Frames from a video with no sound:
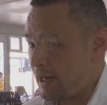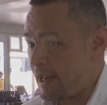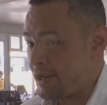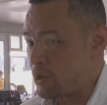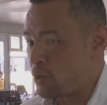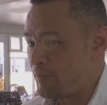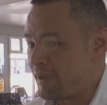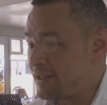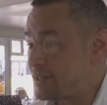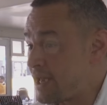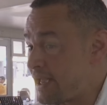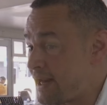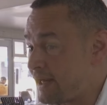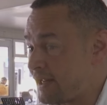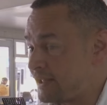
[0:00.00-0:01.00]
La encomienda
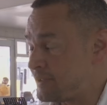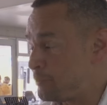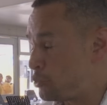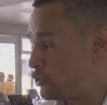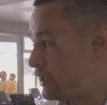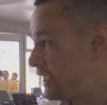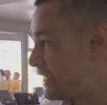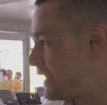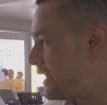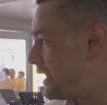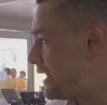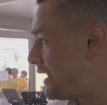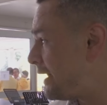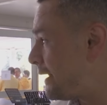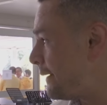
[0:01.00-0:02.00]
era que se
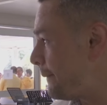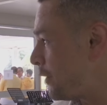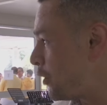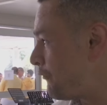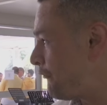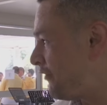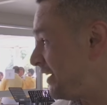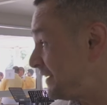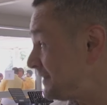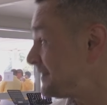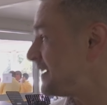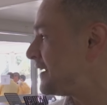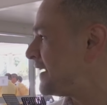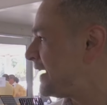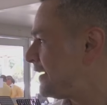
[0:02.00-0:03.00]
pudiera
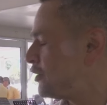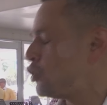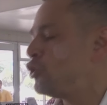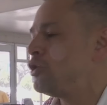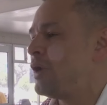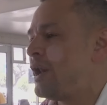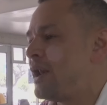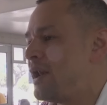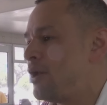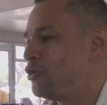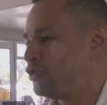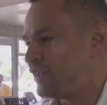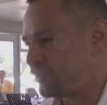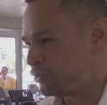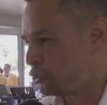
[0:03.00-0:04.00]
festejar con
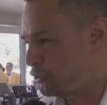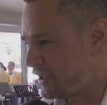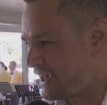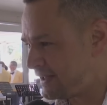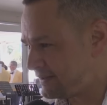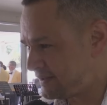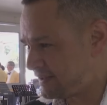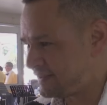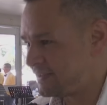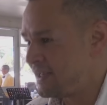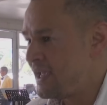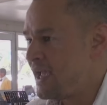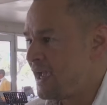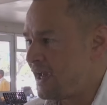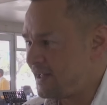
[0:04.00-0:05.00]
los estudiantes
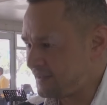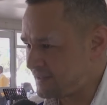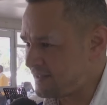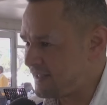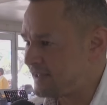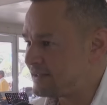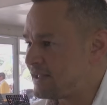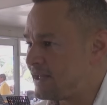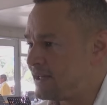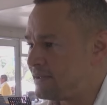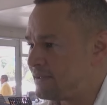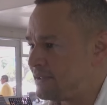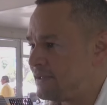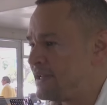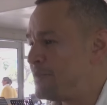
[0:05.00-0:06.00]
este día
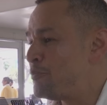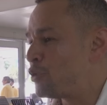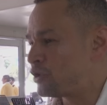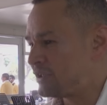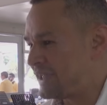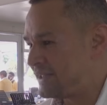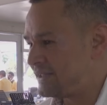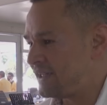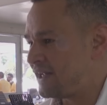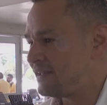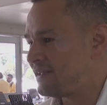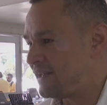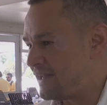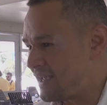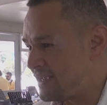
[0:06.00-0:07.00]
tan importante que
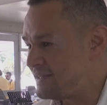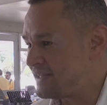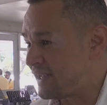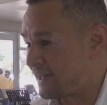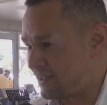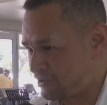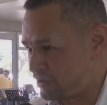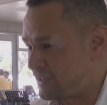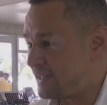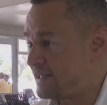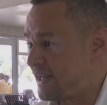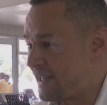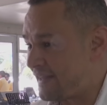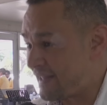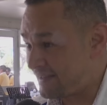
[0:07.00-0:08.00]
es el Día Internacional de la